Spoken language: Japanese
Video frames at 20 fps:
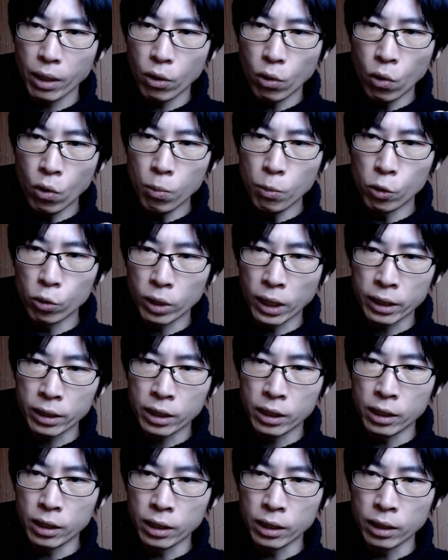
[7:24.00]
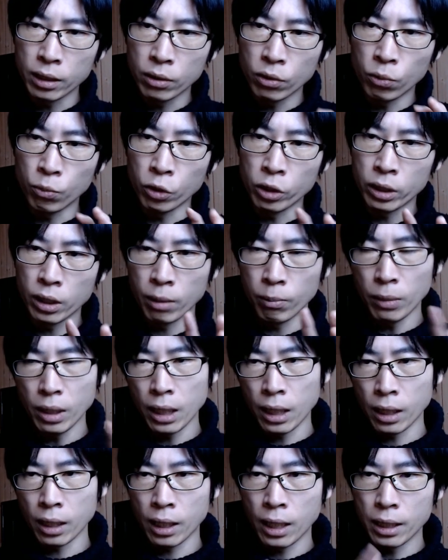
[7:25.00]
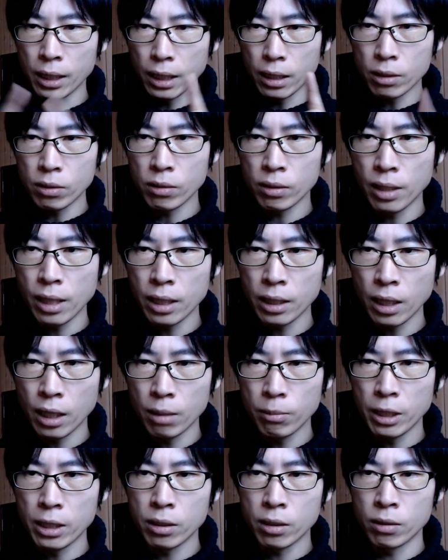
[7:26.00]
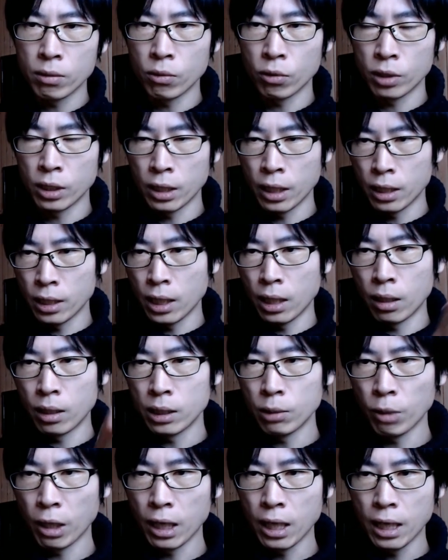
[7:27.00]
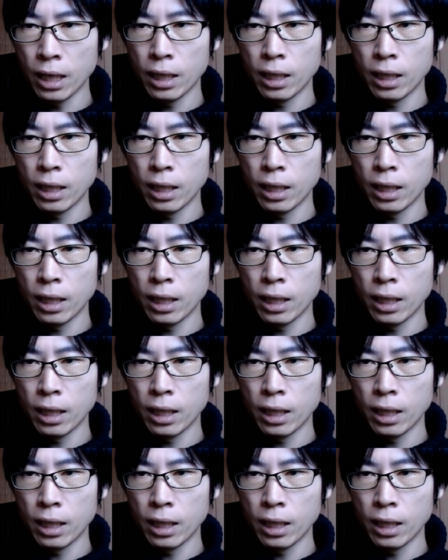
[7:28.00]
主なキーとも言って、まあ、必ずデータベースの左側には、